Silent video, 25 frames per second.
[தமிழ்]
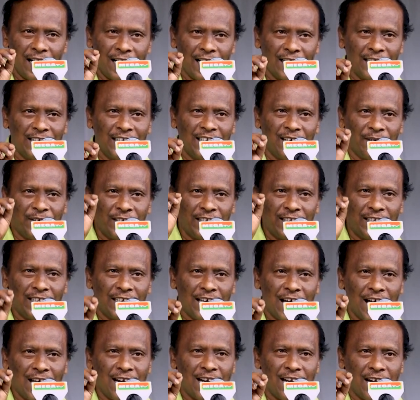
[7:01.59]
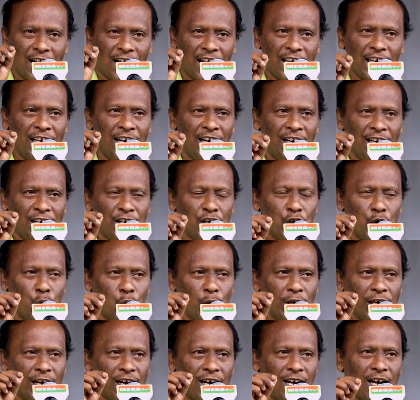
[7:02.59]
நடந்தவன்தான் நடையில்
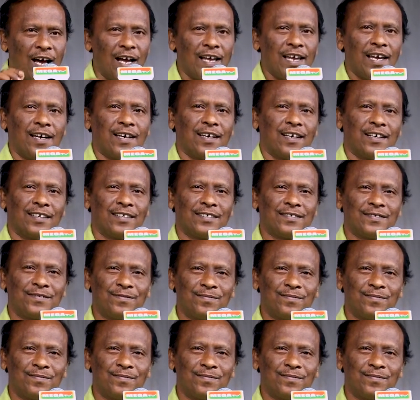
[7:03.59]
நின்றுயர் நாயகன்